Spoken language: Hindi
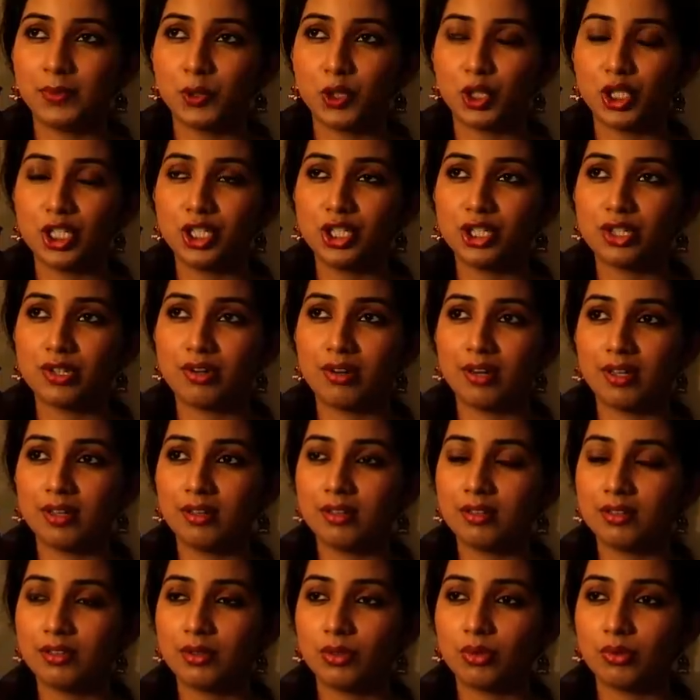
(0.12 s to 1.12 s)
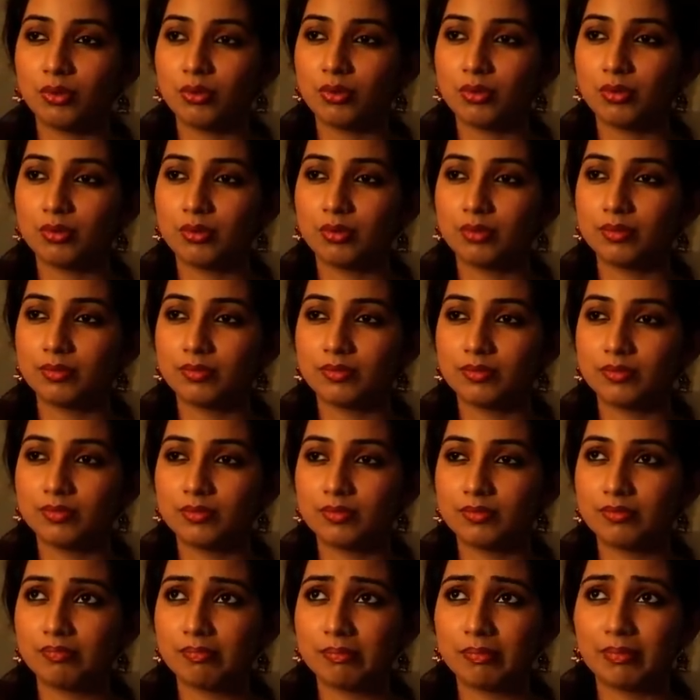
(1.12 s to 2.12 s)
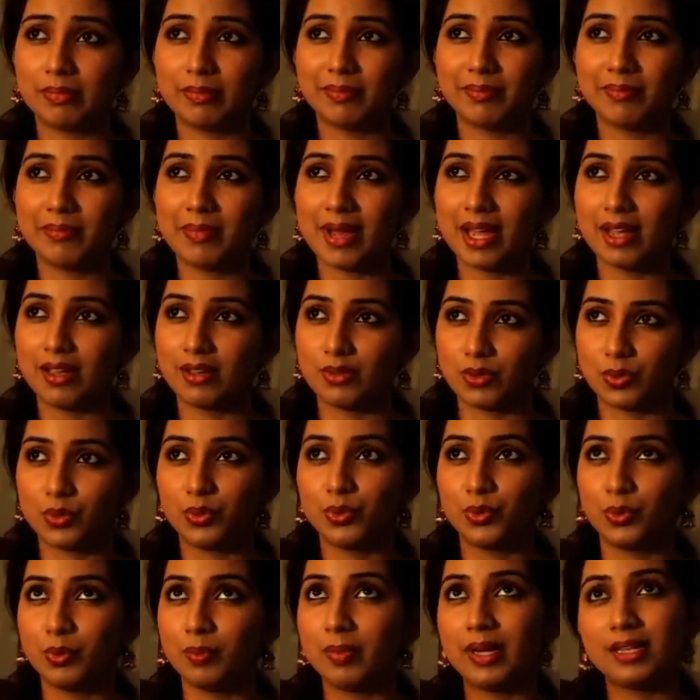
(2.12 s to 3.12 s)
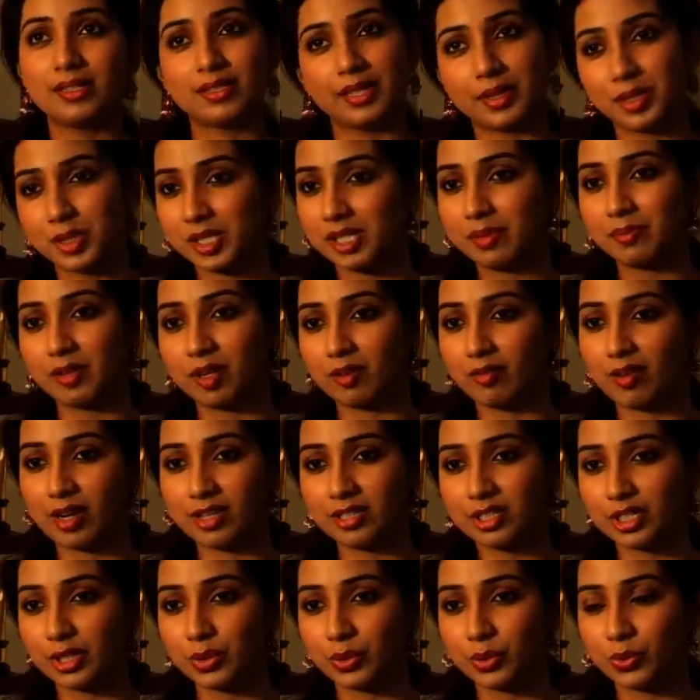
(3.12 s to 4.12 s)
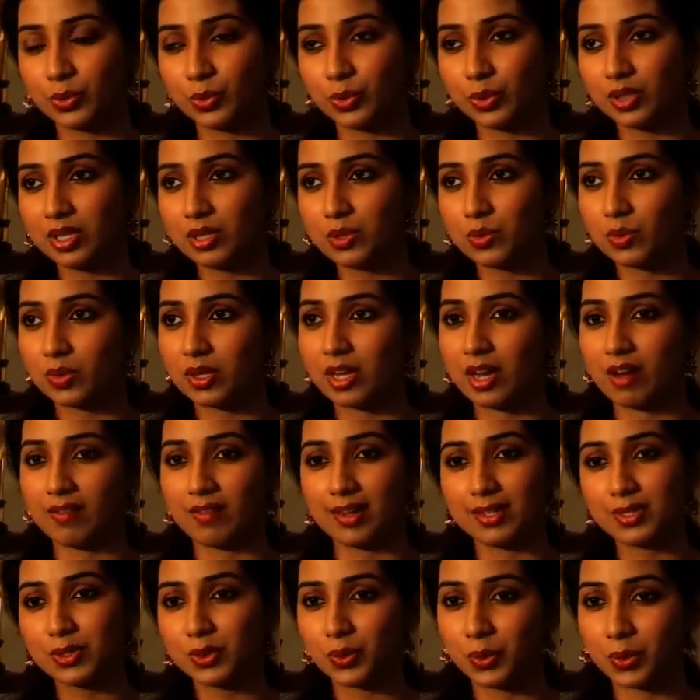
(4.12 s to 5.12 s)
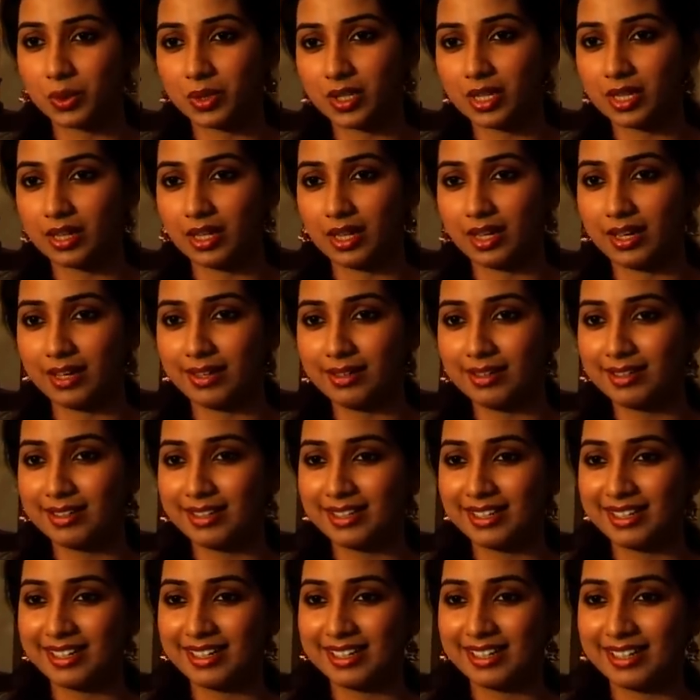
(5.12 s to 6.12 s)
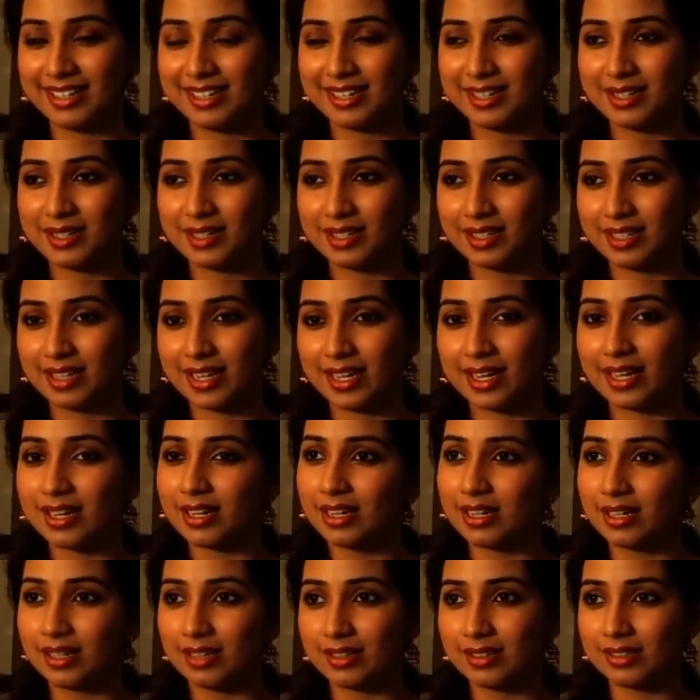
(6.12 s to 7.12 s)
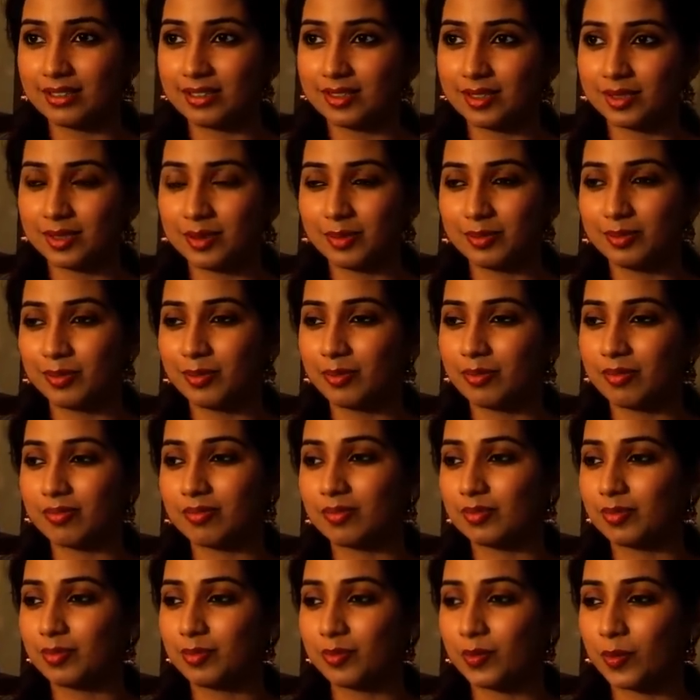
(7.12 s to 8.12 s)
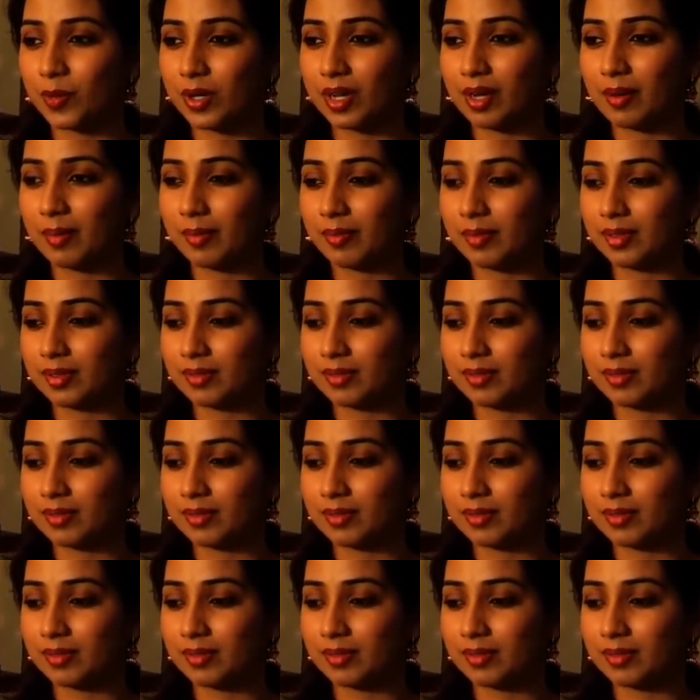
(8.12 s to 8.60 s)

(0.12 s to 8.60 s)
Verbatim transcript: ये श्रेय तो मैं किसको दूँ मैं सच्ची भगवान जी को दूँगी क्योंकि आवाज़ तो उन्होंने दी है ये पूरा